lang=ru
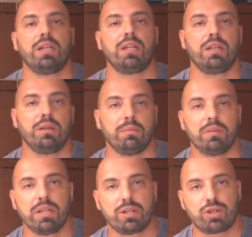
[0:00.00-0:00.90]
И
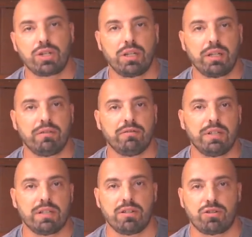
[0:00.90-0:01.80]
мы решили
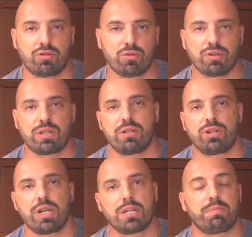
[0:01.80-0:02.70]
выяснить, что же
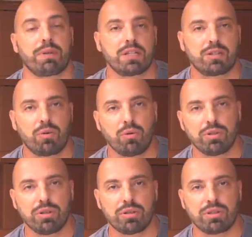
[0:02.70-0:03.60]
сейчас
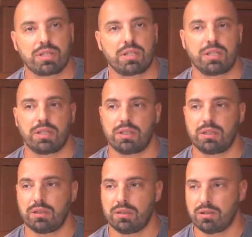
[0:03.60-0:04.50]
происходит с
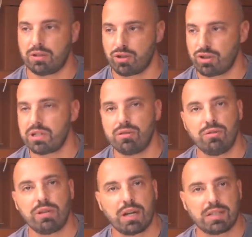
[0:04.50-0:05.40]
э,
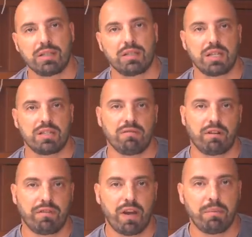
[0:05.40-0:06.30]
жизнью яхтиной, с
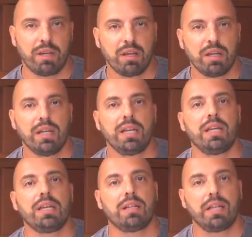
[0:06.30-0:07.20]
верфями.
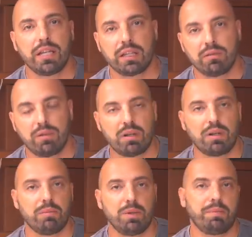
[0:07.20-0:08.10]
И для
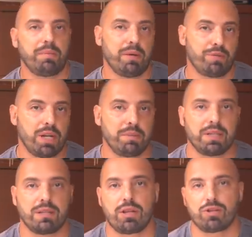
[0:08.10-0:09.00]
этого мы
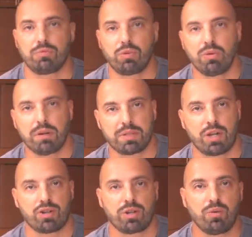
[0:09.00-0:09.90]
пообщаемся с нашим другом
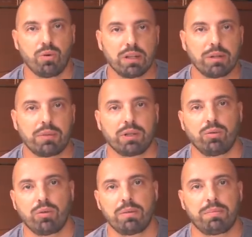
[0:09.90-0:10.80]
Сашей Гороном,
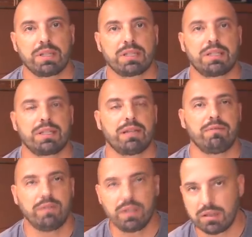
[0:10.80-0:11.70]
который
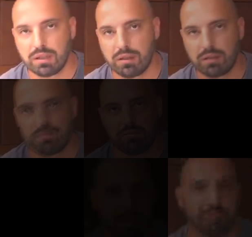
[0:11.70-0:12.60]
представитель
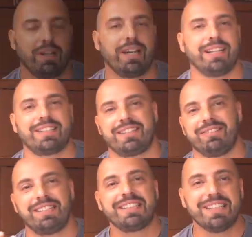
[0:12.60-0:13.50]
является
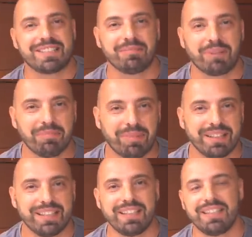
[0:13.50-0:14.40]
владельцем
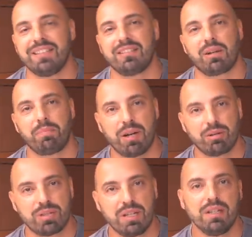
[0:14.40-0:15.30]
компании
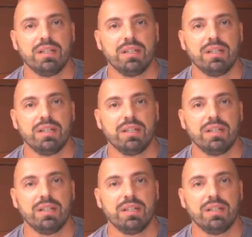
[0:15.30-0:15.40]
Интерпарус,